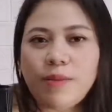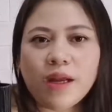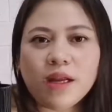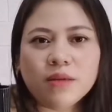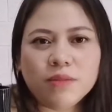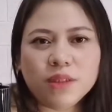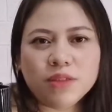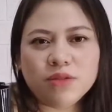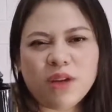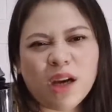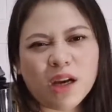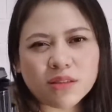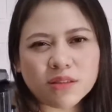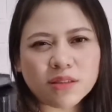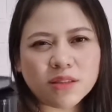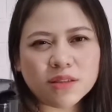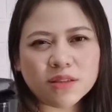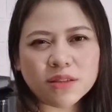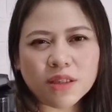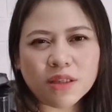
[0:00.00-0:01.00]
Parang medyo
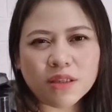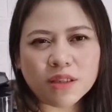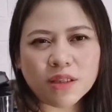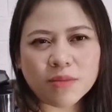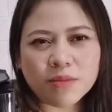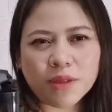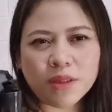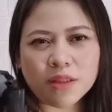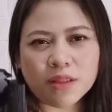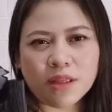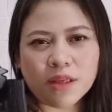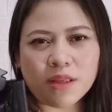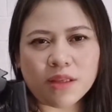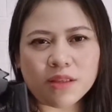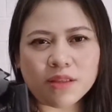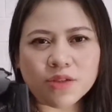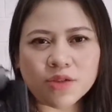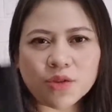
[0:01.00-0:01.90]
hassle siyang gamitin.